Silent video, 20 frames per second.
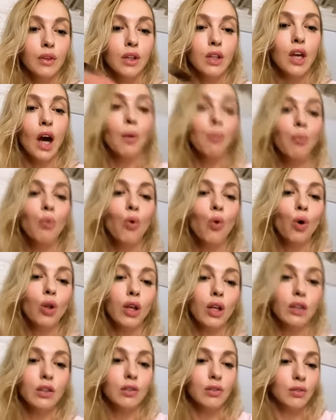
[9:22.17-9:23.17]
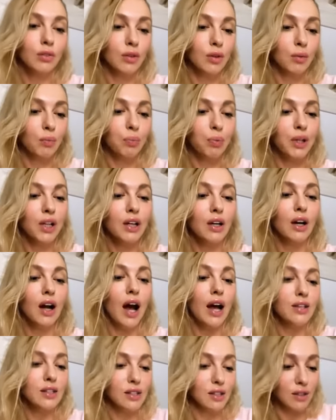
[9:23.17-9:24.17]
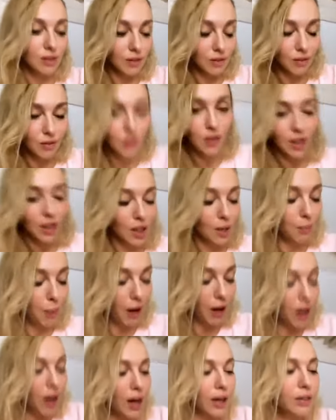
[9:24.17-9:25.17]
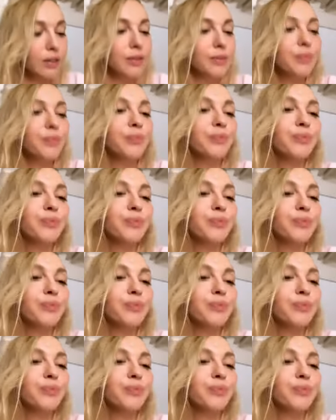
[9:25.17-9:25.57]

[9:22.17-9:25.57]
«Я молод, прекрасен и богат.